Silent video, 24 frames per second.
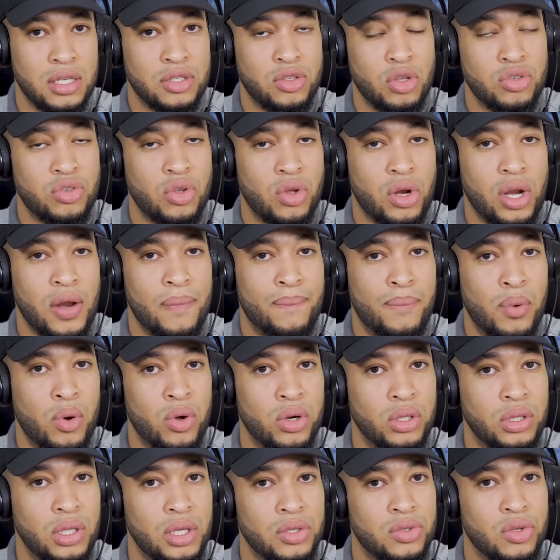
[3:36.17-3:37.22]
Estos
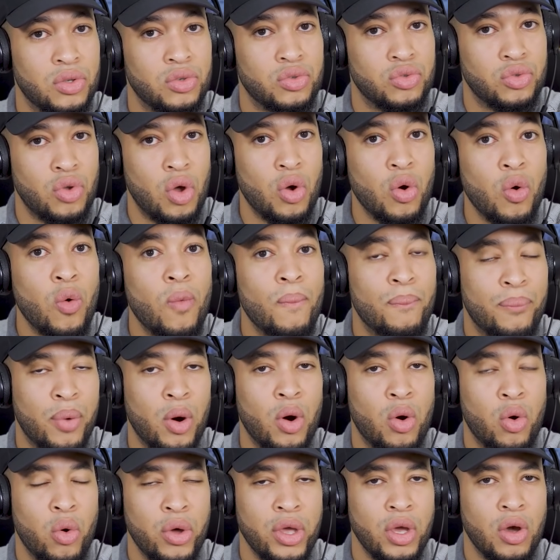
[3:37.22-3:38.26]
reportes son un
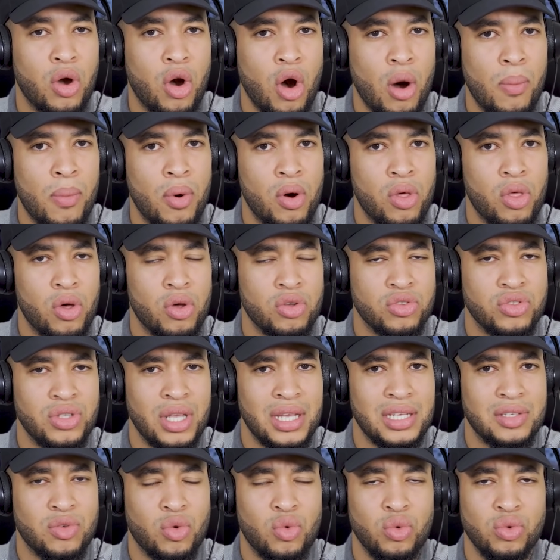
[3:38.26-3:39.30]
poco incómodos
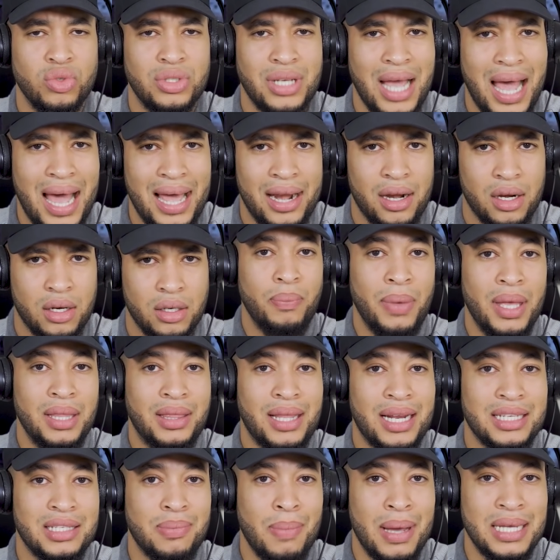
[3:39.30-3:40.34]
de escuchar. Mientras